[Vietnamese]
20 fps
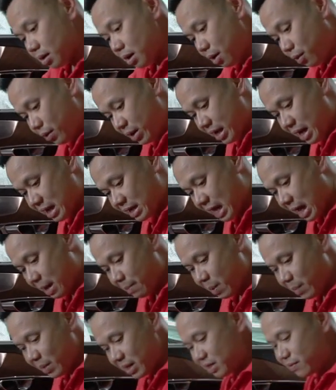Audi A8
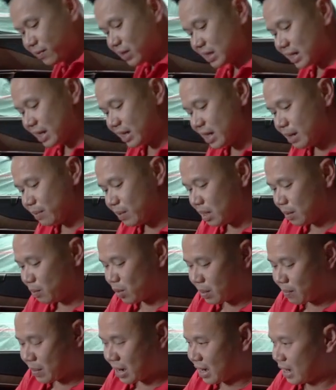mà mình vừa trải nghiệm đấy là một
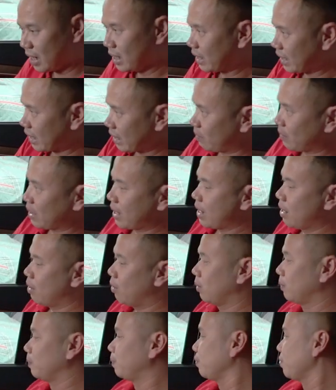cái màn hình kèm
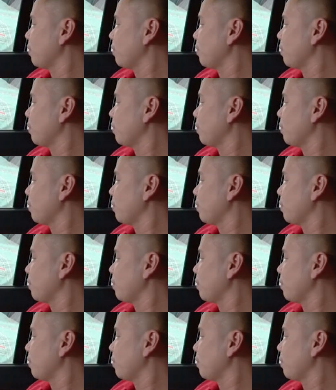theo